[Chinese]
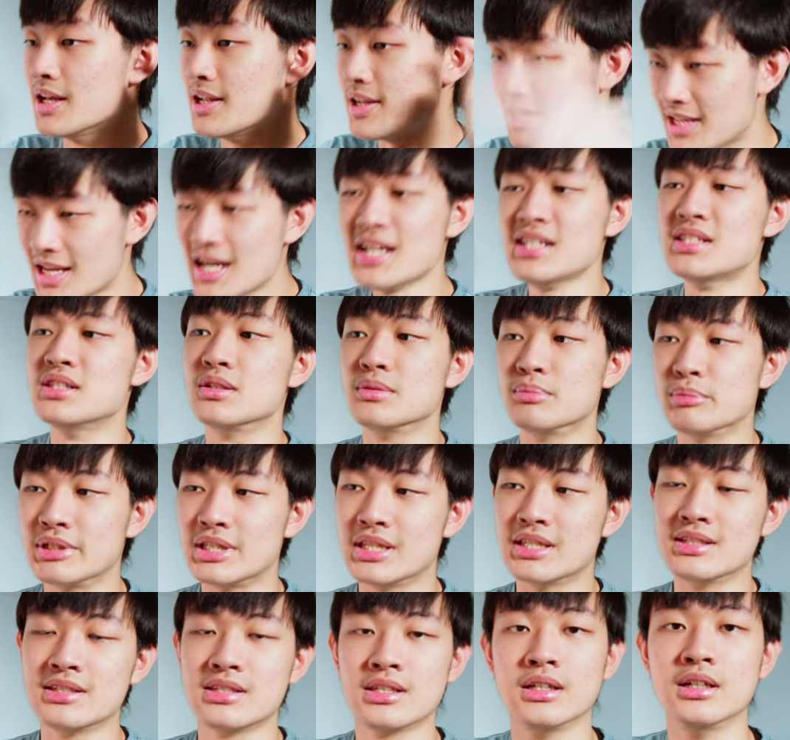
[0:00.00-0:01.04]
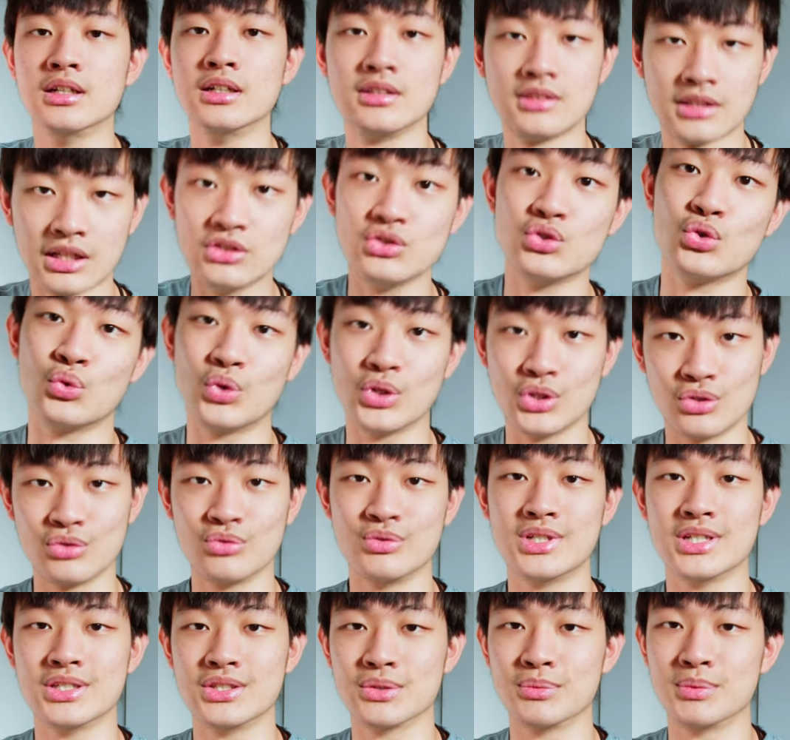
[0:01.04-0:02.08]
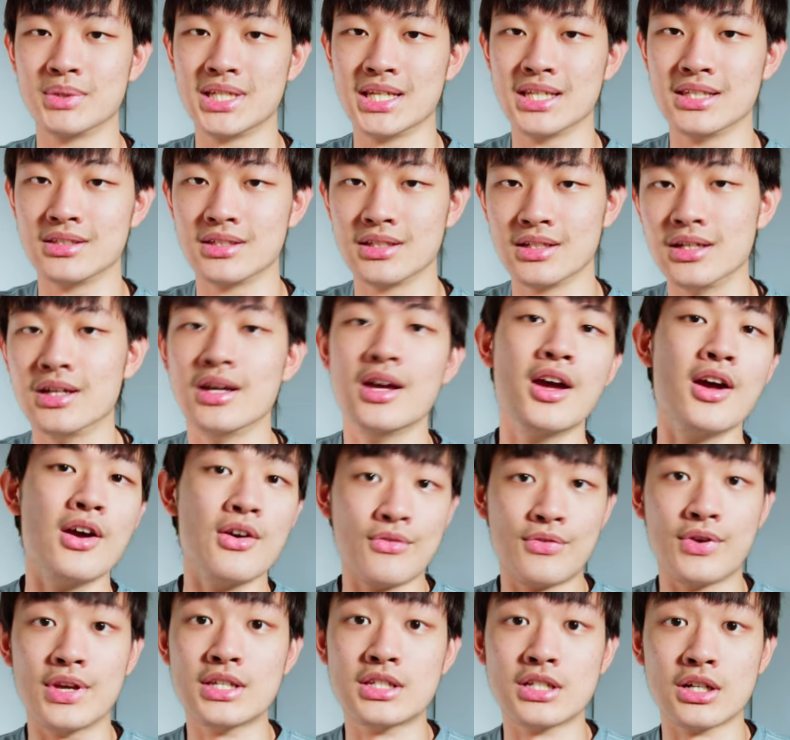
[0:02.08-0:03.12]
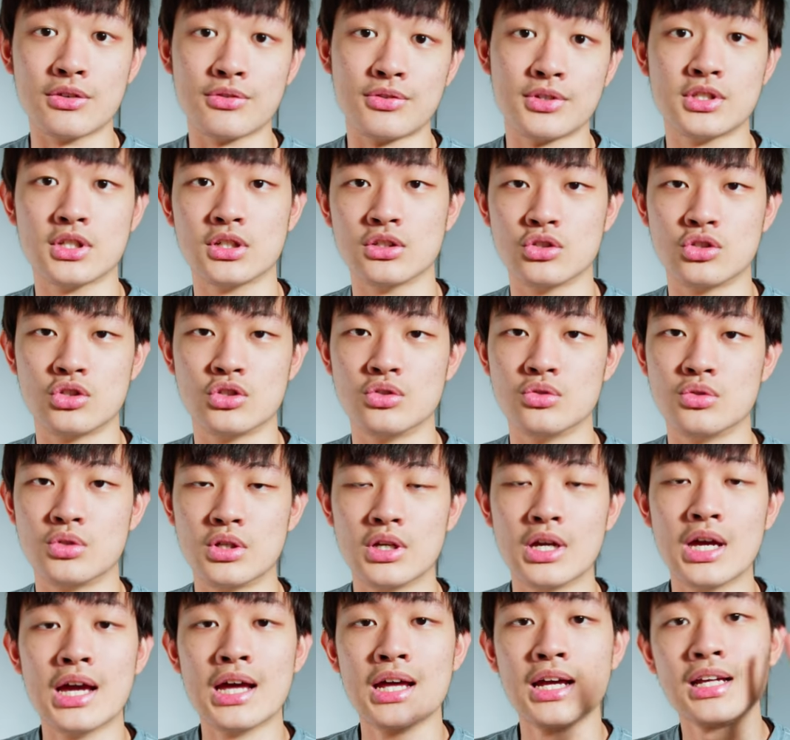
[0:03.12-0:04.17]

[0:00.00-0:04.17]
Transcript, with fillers: 你按什么颜色，灯就会出现什么颜色，非常非常直觉。